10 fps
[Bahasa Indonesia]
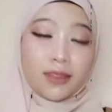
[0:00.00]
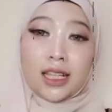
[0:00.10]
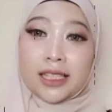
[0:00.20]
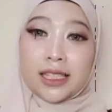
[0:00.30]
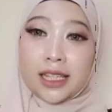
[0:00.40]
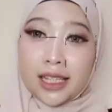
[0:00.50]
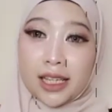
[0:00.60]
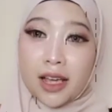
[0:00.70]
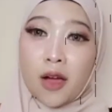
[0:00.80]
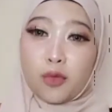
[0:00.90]
Jadi
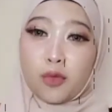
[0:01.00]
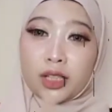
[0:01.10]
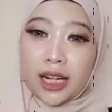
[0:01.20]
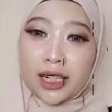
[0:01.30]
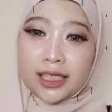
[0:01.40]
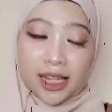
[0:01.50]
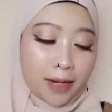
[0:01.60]
buat kalian yang